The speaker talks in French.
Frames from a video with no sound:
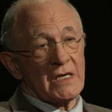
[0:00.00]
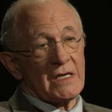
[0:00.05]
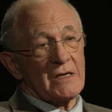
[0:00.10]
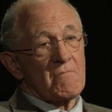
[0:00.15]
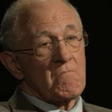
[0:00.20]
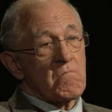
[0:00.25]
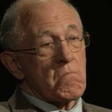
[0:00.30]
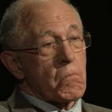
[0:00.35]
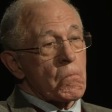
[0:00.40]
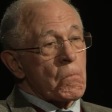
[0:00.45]

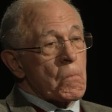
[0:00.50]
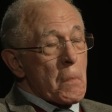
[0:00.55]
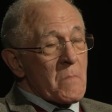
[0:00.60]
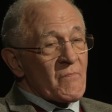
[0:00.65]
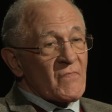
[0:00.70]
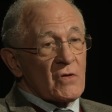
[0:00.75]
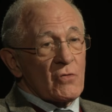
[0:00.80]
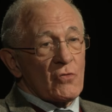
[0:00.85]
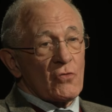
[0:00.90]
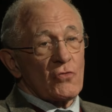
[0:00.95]
mais
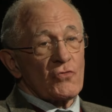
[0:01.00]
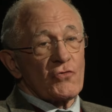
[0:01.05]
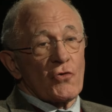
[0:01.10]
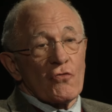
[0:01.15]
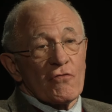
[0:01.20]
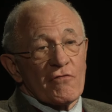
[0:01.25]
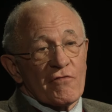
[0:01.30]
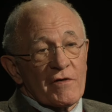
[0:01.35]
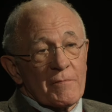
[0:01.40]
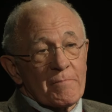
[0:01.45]
on
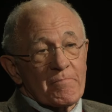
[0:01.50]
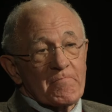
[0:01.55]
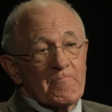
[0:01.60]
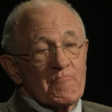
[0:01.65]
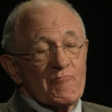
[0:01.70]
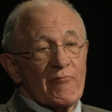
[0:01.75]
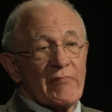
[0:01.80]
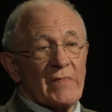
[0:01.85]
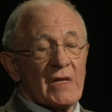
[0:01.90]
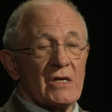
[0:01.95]
trouve
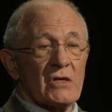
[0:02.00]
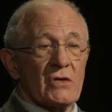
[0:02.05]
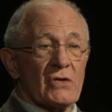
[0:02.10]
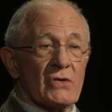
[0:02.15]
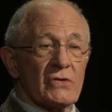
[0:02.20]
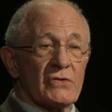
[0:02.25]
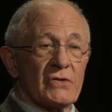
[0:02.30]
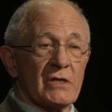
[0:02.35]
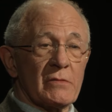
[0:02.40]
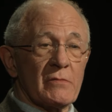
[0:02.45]

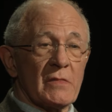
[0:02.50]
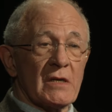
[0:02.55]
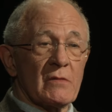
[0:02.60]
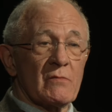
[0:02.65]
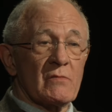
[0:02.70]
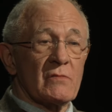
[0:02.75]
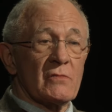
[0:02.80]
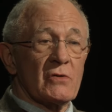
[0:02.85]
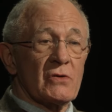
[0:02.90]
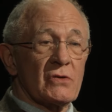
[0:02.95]
euh, des
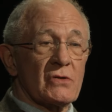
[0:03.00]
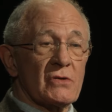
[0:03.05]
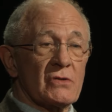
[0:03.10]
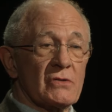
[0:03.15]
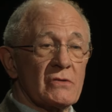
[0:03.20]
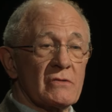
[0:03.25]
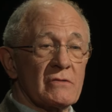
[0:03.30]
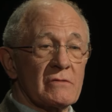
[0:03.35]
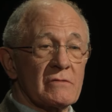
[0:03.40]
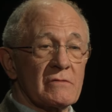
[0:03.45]
mêmes
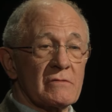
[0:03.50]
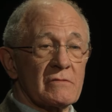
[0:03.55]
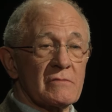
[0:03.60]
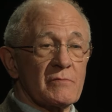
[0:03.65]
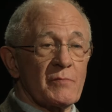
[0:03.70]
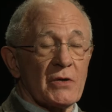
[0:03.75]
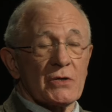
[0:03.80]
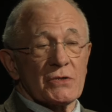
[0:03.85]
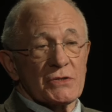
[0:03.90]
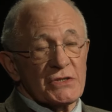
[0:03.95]

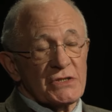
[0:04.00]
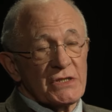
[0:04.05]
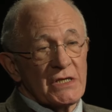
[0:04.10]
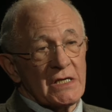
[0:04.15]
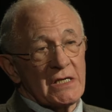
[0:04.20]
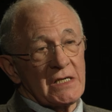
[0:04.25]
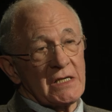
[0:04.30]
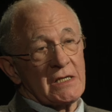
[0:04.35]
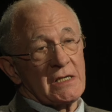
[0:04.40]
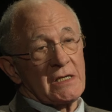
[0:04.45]
euh,
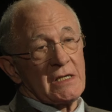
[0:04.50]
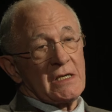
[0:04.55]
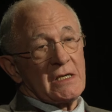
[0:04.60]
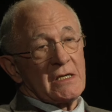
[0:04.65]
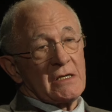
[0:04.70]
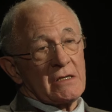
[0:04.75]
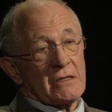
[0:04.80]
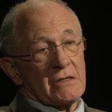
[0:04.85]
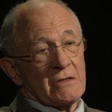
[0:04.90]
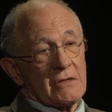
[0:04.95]
pensées
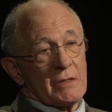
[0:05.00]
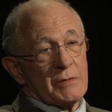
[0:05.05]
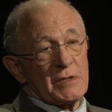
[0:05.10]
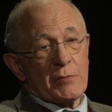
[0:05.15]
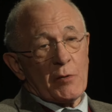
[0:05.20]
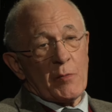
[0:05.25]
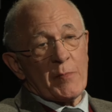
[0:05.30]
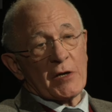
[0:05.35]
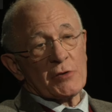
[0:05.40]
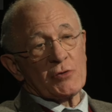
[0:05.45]
euh, un
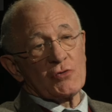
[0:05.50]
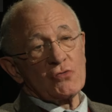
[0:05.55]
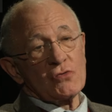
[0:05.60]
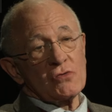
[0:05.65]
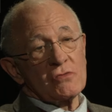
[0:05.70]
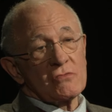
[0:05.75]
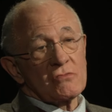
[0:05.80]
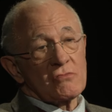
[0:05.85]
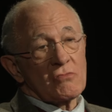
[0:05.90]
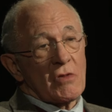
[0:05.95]
petit peu
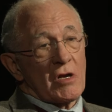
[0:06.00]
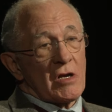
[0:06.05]
partout.